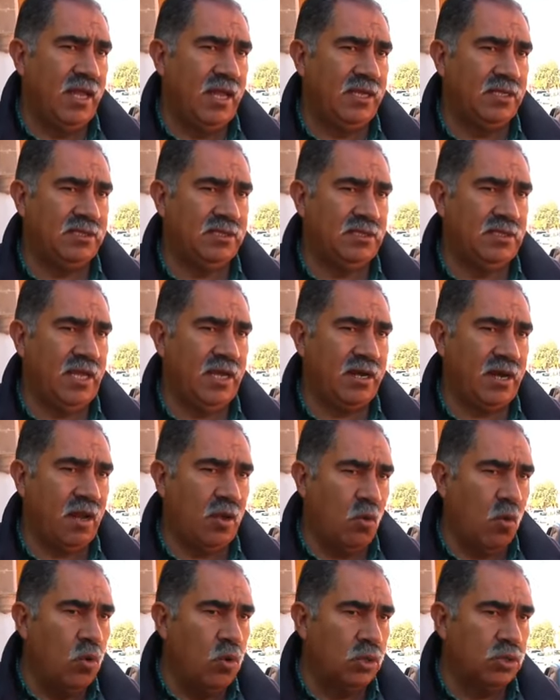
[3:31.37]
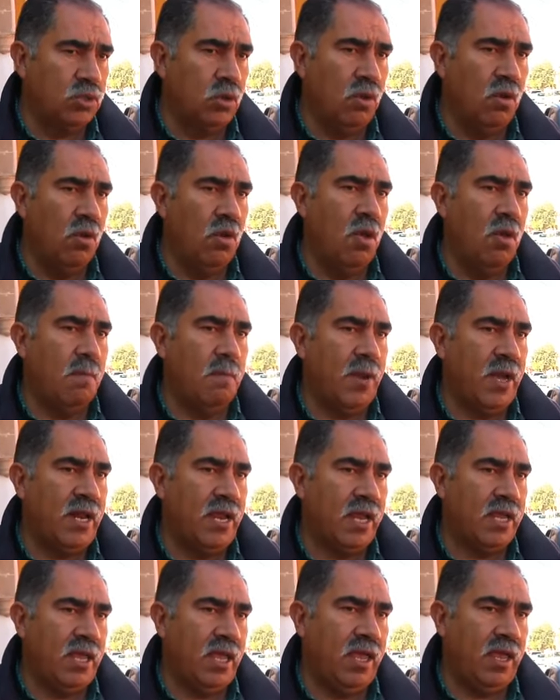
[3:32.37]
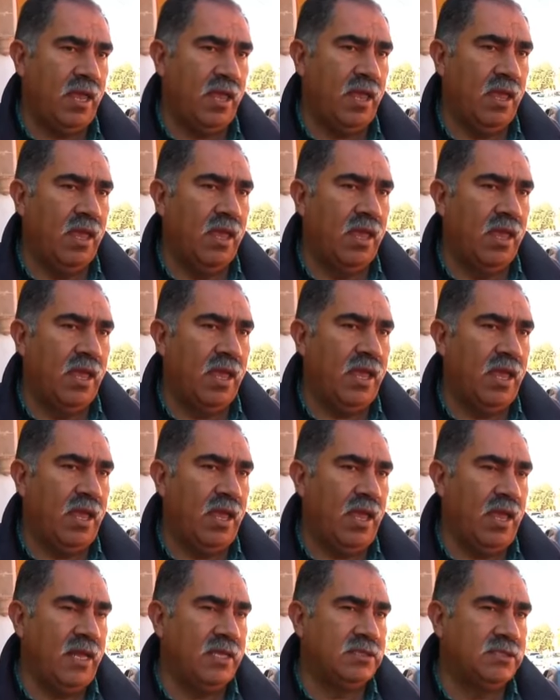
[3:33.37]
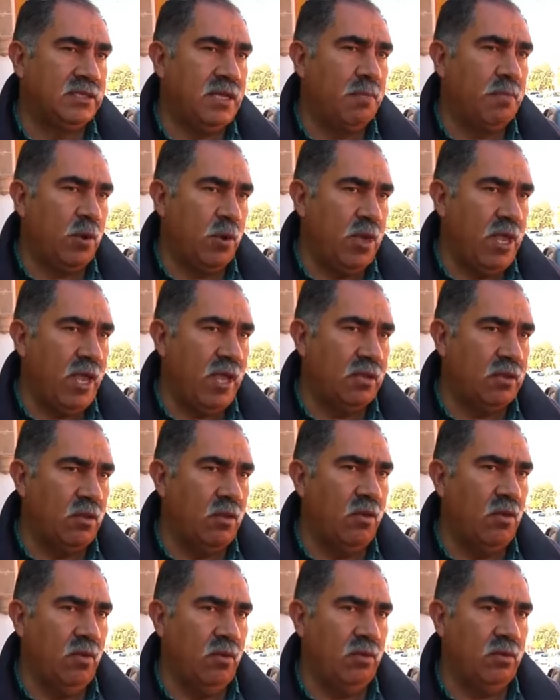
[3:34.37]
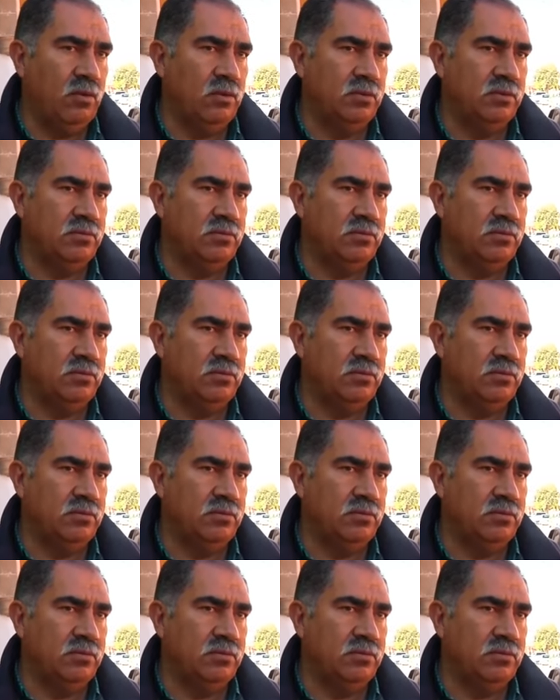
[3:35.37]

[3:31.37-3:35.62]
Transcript: este recurso para que eh, este proyecto